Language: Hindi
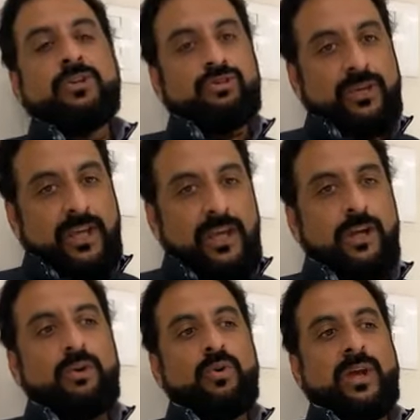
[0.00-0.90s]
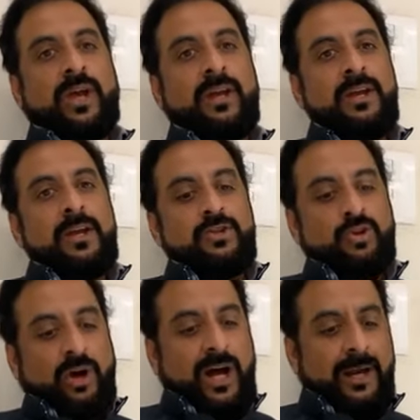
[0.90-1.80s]
तो यही लोग हैं जो
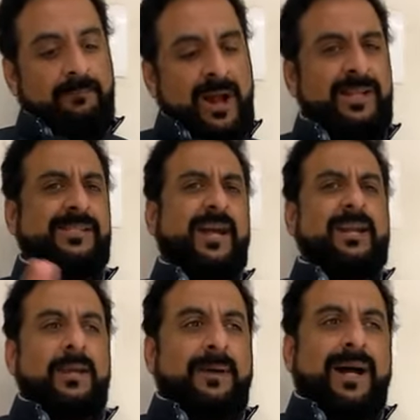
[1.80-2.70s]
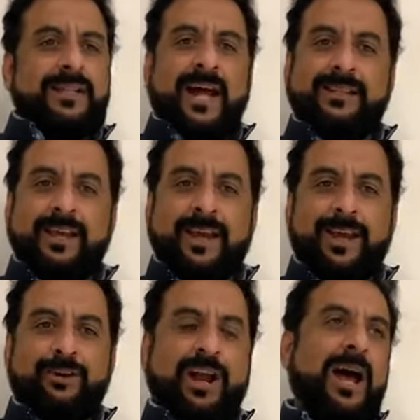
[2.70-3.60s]
हर पाँच साल के बाद आते हैं
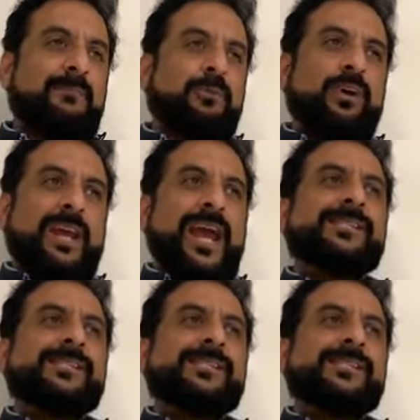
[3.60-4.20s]
और आपको एक